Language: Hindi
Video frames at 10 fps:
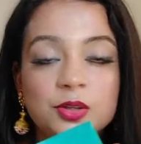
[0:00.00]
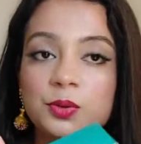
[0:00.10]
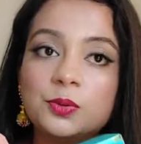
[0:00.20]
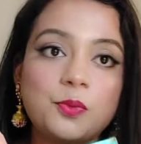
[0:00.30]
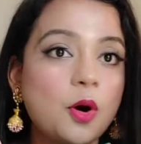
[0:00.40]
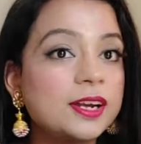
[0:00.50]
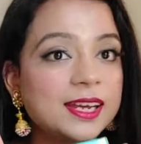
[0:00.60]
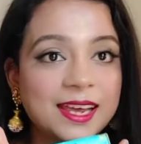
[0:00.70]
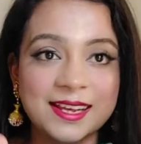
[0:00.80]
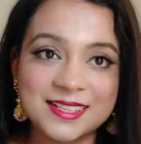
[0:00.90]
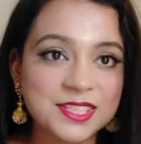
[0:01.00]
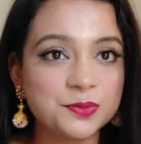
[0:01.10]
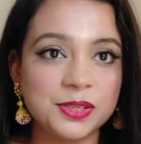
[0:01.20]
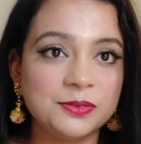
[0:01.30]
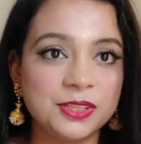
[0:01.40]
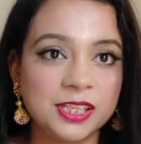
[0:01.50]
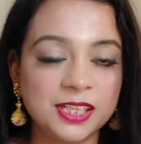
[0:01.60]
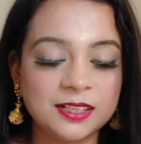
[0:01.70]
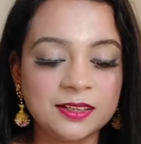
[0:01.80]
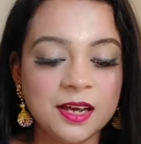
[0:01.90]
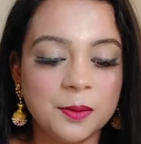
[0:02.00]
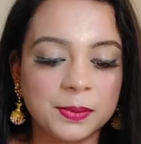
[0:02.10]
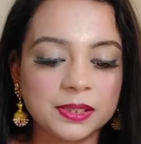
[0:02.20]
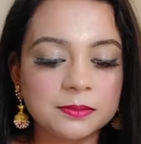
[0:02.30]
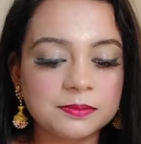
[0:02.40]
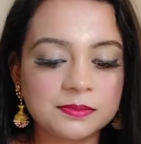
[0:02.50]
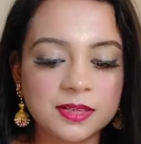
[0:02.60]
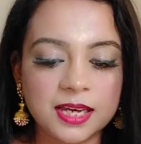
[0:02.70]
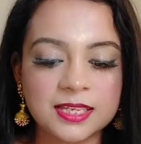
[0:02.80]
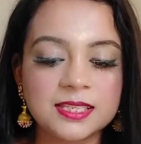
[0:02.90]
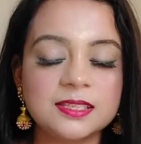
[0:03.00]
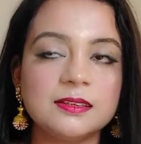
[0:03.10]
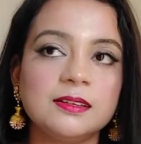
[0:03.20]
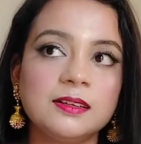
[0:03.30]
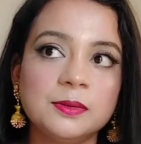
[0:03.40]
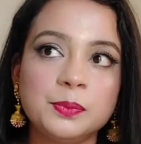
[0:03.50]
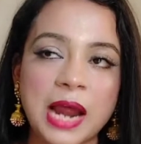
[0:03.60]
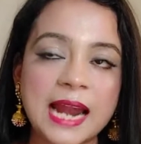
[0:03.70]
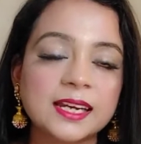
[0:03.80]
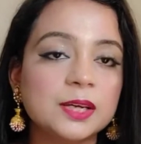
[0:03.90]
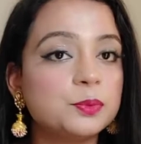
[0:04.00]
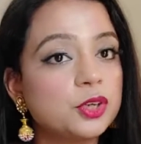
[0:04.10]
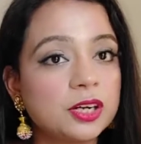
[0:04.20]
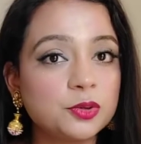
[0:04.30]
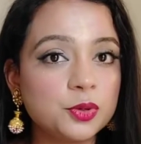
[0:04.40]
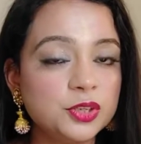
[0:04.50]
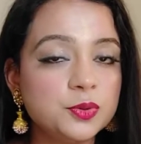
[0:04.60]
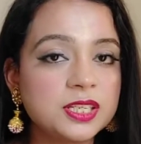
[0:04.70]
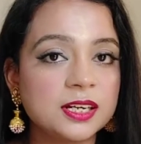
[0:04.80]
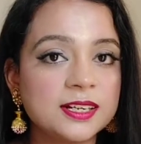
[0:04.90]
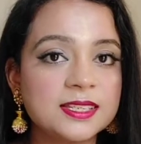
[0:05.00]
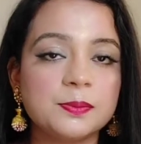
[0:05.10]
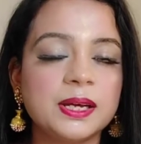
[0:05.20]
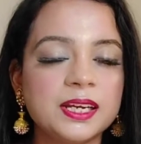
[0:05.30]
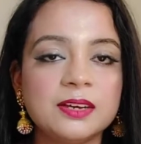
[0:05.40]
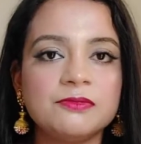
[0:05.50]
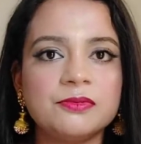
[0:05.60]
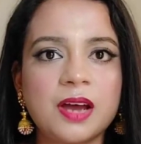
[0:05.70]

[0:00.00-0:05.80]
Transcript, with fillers: तो वॉट एल्स वी नीड मतलब इस ब्रांड uh, के प्रोडक्ट को यूज़ करने से पहले